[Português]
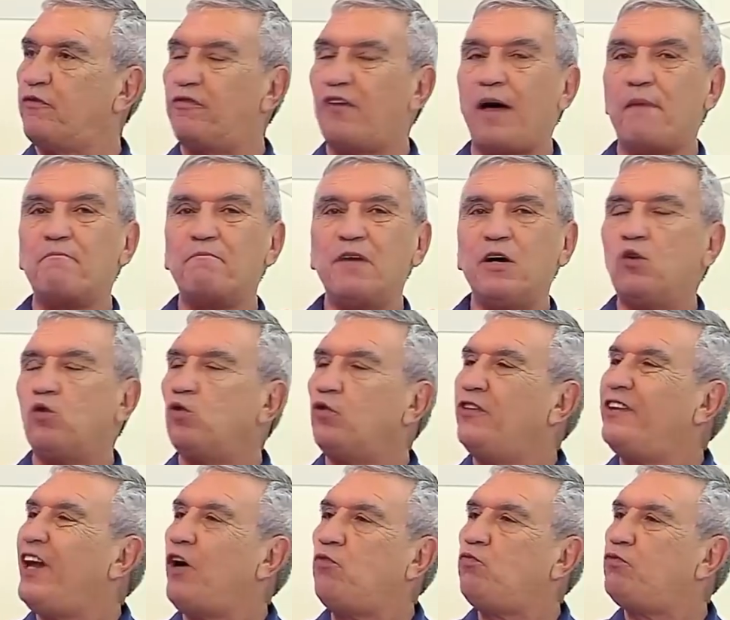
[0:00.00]
o
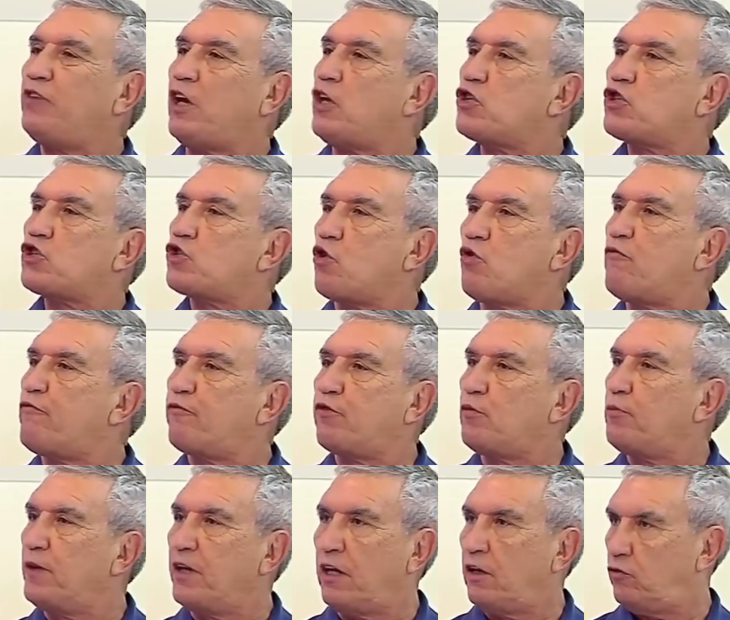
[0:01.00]
Flamengo não deixou o
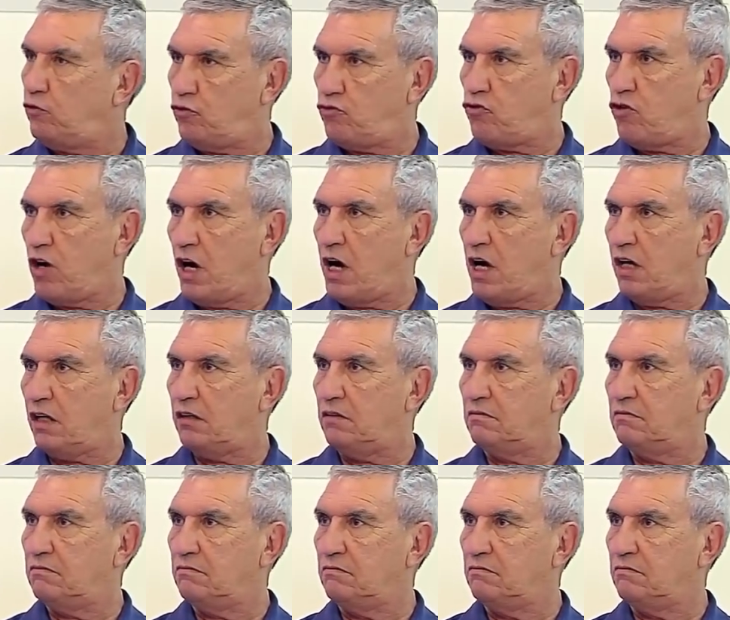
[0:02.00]
Fluminense jogar.